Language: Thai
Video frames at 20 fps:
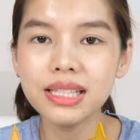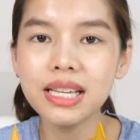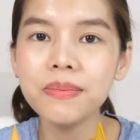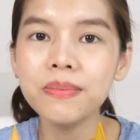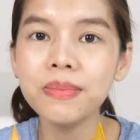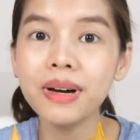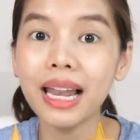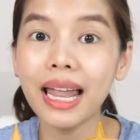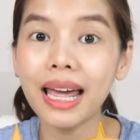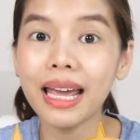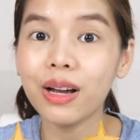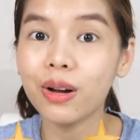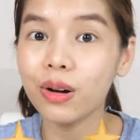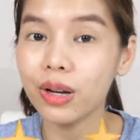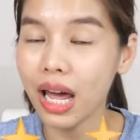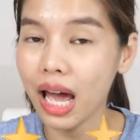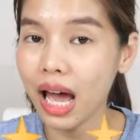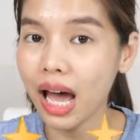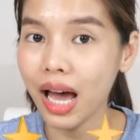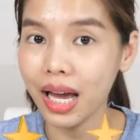จิ้มอะไรก็
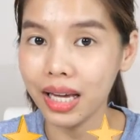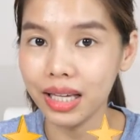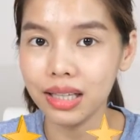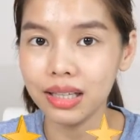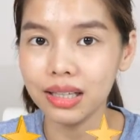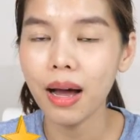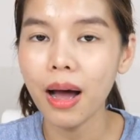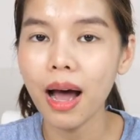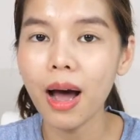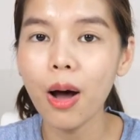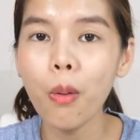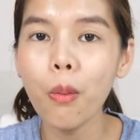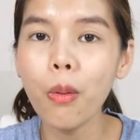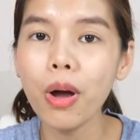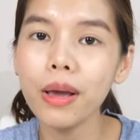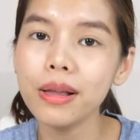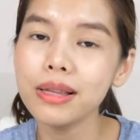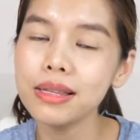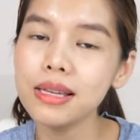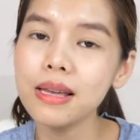ได้ เอา
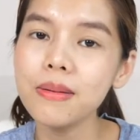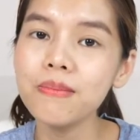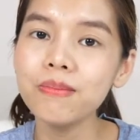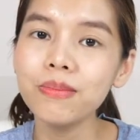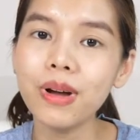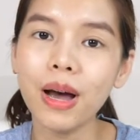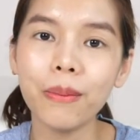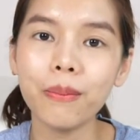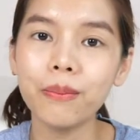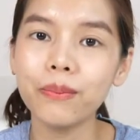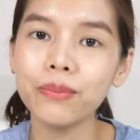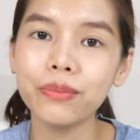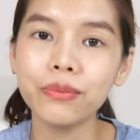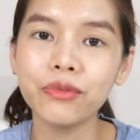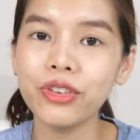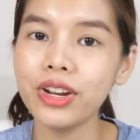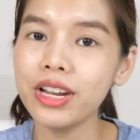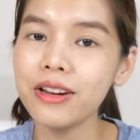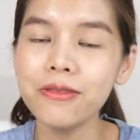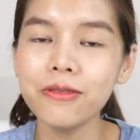ไว้จิ้มแบบ
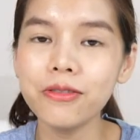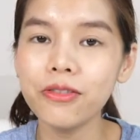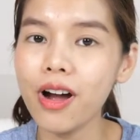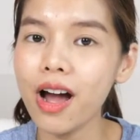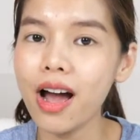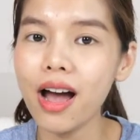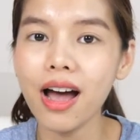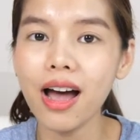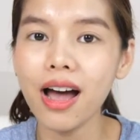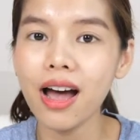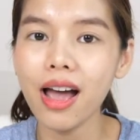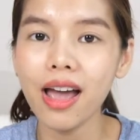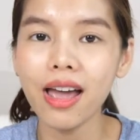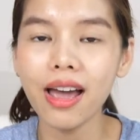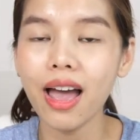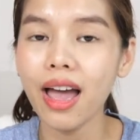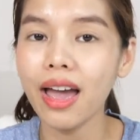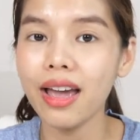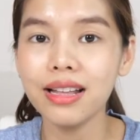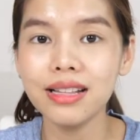เฟรนฟราย
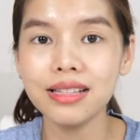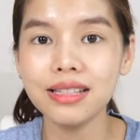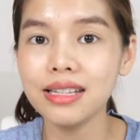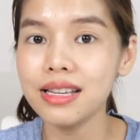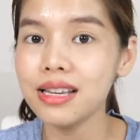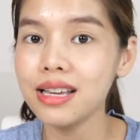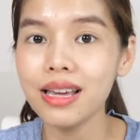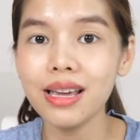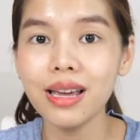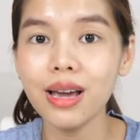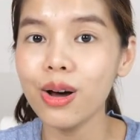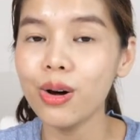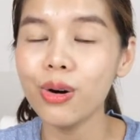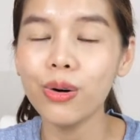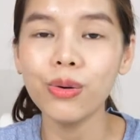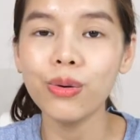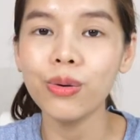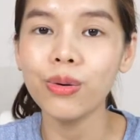ไข่เจียว